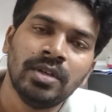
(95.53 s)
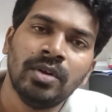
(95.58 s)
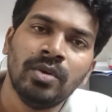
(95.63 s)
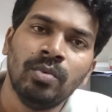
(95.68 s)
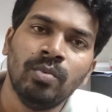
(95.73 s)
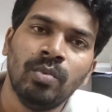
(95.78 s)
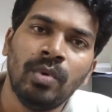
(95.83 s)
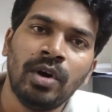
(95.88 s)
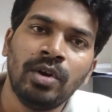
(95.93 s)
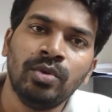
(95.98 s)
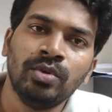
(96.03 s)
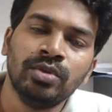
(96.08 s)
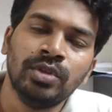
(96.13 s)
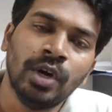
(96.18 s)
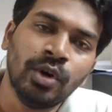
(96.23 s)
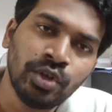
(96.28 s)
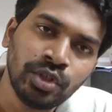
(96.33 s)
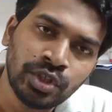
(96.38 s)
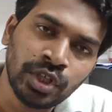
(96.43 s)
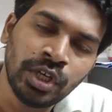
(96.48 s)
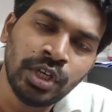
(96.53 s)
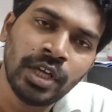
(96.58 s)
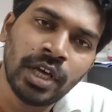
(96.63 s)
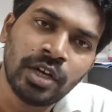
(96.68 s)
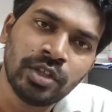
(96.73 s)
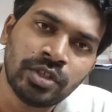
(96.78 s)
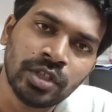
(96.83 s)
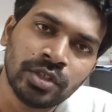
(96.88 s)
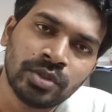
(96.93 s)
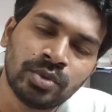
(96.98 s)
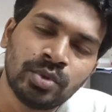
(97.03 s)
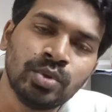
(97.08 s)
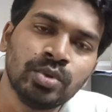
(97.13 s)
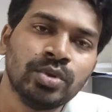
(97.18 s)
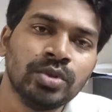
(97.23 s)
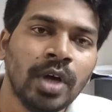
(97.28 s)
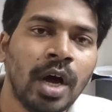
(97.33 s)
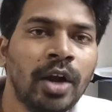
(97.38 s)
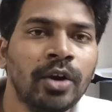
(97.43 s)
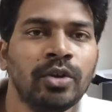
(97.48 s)
వారు దౌర్జన్యాలు చేస్తూ
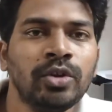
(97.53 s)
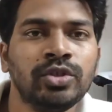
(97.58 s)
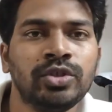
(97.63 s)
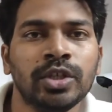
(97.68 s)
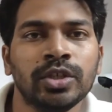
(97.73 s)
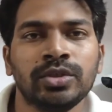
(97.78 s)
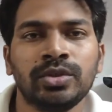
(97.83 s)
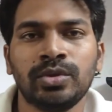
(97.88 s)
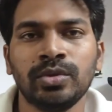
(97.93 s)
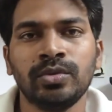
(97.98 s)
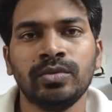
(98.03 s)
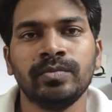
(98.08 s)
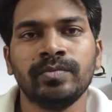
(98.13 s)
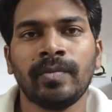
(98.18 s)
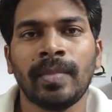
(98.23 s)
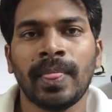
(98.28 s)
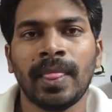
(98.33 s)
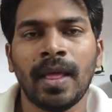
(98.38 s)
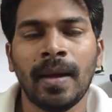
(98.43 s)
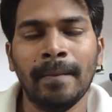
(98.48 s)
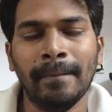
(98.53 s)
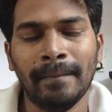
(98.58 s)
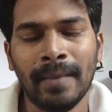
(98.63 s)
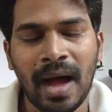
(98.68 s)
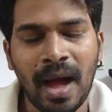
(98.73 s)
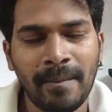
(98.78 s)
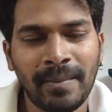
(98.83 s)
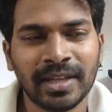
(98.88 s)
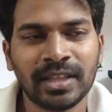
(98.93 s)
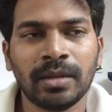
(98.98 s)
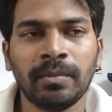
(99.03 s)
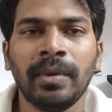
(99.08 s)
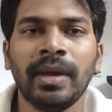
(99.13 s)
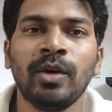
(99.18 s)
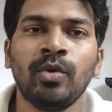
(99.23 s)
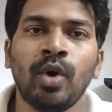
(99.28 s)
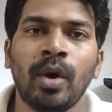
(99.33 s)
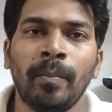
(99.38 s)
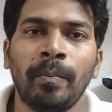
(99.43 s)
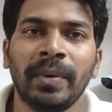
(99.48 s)
దాడులు చేస్తూ మా మతమే
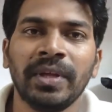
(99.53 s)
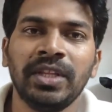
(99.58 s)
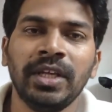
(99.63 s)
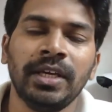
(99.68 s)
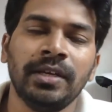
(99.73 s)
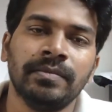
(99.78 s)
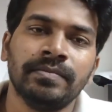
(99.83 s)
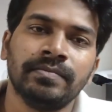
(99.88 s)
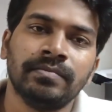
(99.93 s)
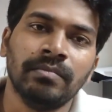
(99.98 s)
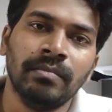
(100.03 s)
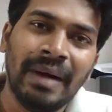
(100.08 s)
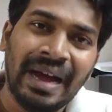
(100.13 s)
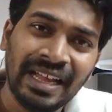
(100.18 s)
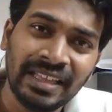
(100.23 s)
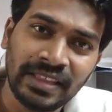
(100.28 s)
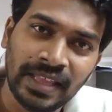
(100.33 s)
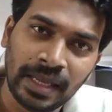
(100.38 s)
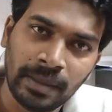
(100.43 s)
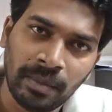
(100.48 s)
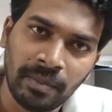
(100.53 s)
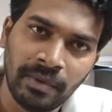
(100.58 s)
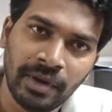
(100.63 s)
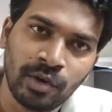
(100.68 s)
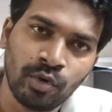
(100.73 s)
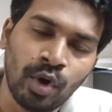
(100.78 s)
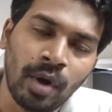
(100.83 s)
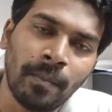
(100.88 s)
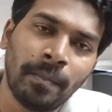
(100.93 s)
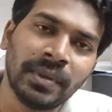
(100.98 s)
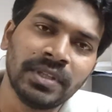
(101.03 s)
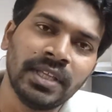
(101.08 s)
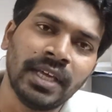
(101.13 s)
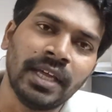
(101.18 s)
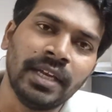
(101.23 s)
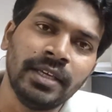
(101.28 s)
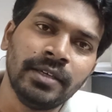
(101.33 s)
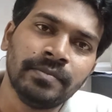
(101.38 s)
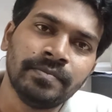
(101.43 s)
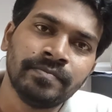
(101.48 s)
గొప్పది మా ధర్మమే గొప్పది
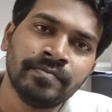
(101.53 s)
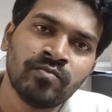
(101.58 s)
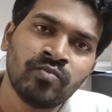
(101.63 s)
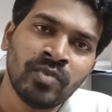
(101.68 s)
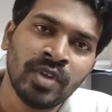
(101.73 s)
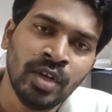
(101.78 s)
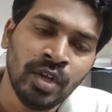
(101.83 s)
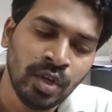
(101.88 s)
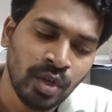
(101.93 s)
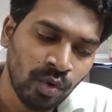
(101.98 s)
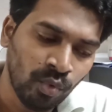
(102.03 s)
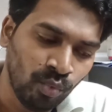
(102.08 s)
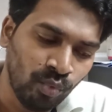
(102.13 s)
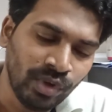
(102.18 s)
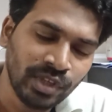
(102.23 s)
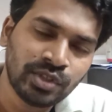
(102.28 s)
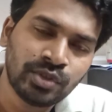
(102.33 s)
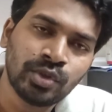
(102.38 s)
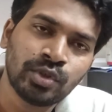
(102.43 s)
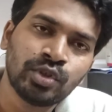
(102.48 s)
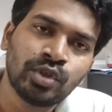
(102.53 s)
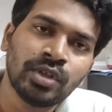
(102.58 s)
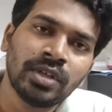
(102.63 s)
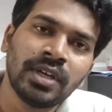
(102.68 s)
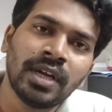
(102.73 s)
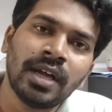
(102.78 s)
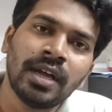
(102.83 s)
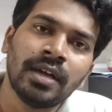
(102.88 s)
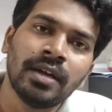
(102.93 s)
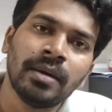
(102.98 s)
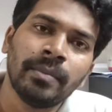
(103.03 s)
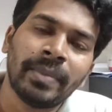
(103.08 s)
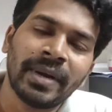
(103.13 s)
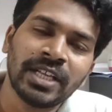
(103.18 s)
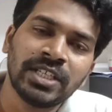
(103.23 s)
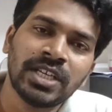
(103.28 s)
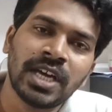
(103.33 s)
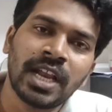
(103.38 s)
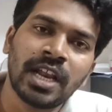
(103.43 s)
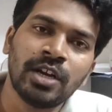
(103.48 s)
అని విస్తృతంగా
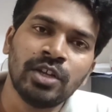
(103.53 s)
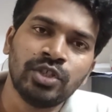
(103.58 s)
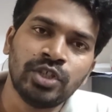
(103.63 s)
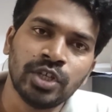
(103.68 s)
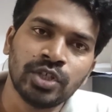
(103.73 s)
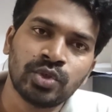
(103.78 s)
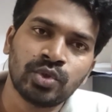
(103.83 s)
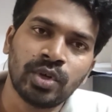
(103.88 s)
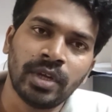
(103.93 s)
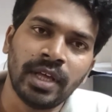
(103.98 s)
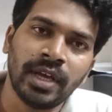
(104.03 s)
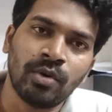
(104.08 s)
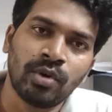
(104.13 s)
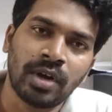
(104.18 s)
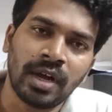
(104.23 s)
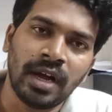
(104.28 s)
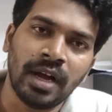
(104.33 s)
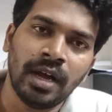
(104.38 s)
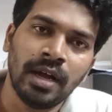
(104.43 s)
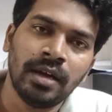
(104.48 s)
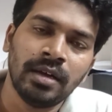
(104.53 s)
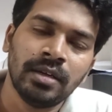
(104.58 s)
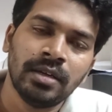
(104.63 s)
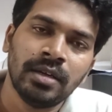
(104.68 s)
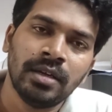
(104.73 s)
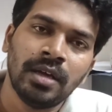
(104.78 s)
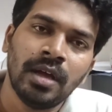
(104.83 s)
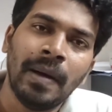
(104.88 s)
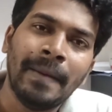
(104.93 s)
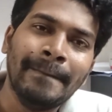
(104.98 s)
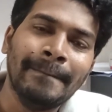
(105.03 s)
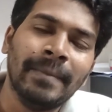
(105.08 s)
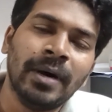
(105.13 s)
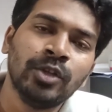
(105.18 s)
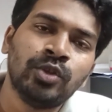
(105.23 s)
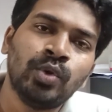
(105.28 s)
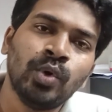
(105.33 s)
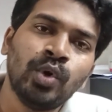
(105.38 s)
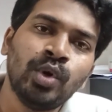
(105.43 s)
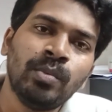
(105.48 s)
ప్రచారాలు చేసుకునే ఒక
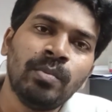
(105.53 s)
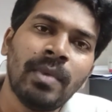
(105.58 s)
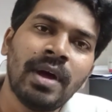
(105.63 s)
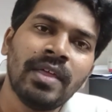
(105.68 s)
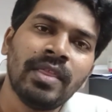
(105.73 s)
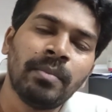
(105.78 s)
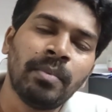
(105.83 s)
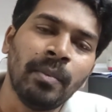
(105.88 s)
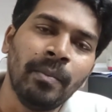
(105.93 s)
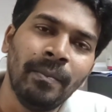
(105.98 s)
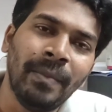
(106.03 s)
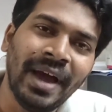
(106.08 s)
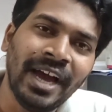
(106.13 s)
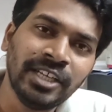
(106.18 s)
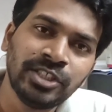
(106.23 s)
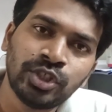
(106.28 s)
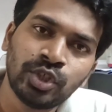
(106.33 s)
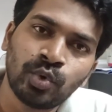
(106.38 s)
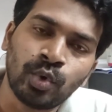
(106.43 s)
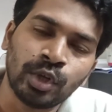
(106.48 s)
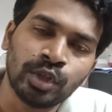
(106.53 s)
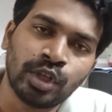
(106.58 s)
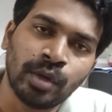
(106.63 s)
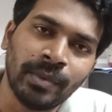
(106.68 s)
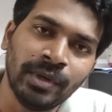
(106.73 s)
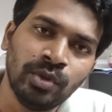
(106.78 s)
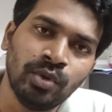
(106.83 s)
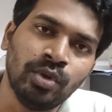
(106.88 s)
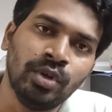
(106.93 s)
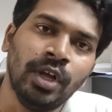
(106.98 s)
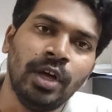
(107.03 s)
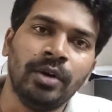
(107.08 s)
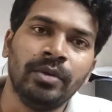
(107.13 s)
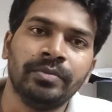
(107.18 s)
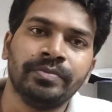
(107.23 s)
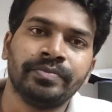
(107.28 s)
మతోన్మాదపు బ్యాచ్ కొంతమంది ఉన్నారు